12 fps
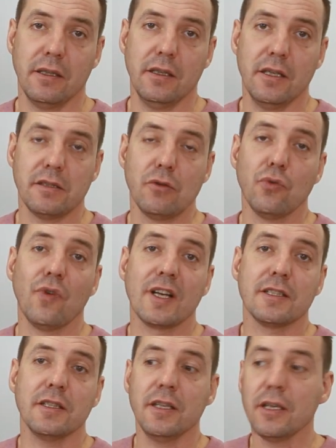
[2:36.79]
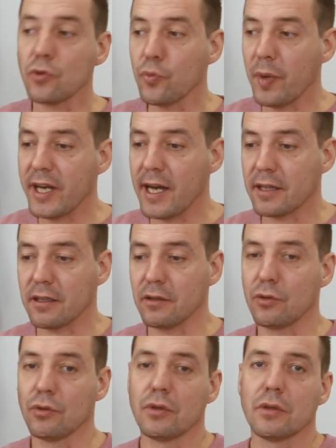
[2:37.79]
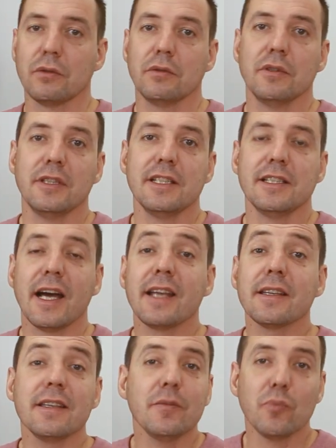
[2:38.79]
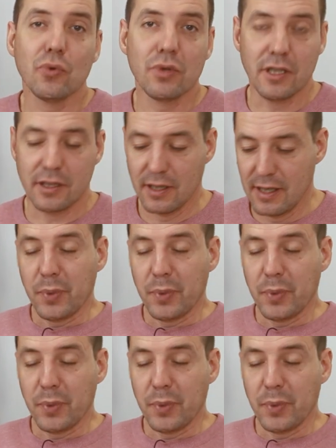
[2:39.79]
Если у вас нету порядка, то дизайна не будет.